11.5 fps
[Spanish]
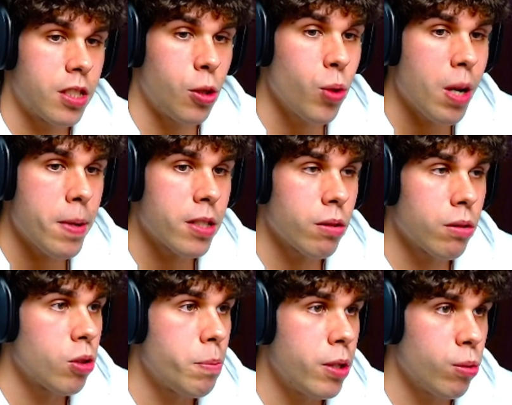si dura más de
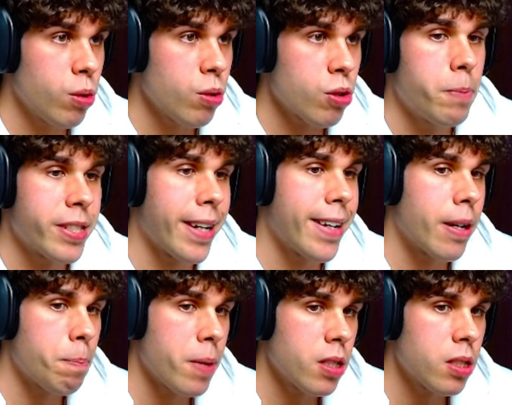8 minutos, vas a
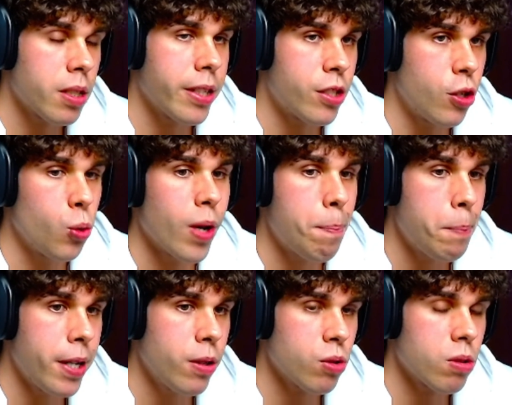ganar más que si dura
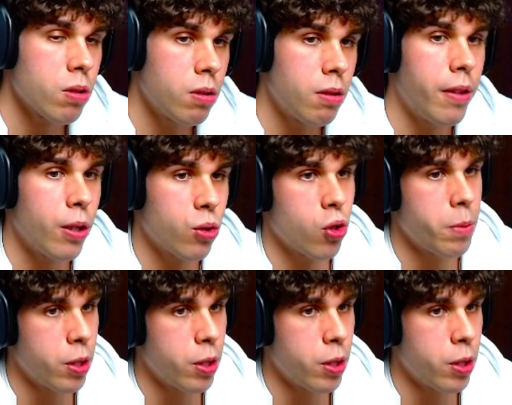menos de 8